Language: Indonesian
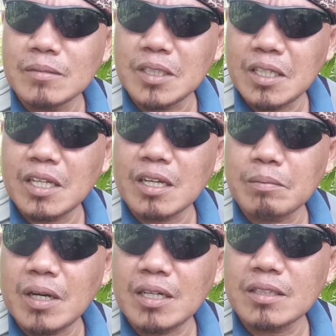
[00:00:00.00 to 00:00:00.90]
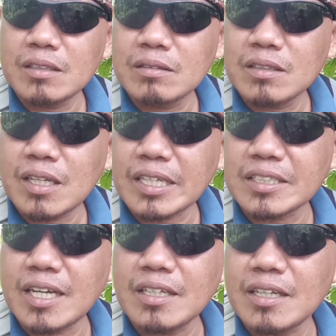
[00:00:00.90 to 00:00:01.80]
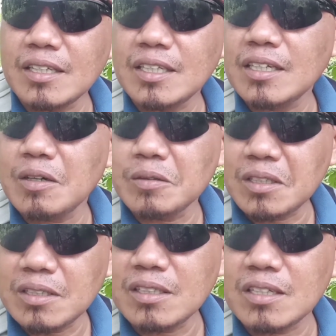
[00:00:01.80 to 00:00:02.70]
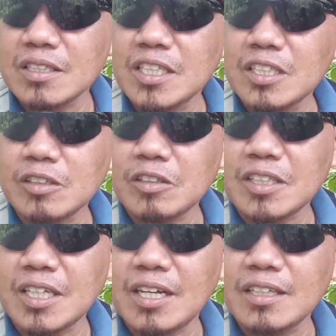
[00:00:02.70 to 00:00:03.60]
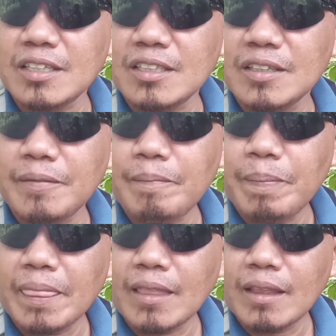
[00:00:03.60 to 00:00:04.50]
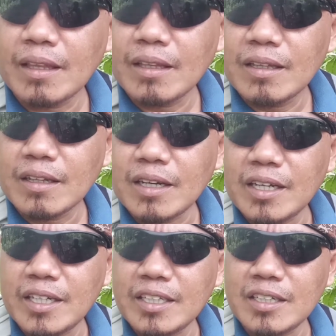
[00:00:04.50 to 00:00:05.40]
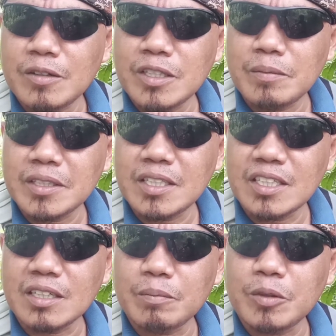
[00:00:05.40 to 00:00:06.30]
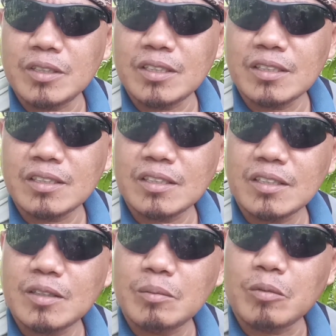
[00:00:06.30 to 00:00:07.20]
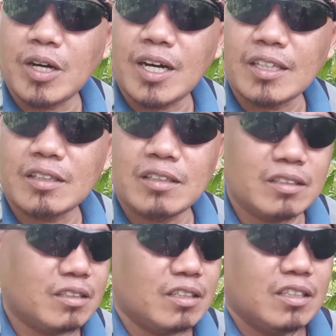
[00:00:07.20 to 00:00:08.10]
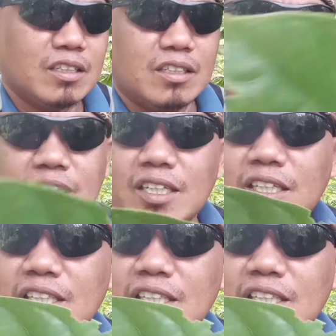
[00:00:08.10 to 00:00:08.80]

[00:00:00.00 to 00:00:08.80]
ini enak banget ini rasanya nanti kamu jadi kasih tutorialnya karena ini kalau masih di kebun buat ini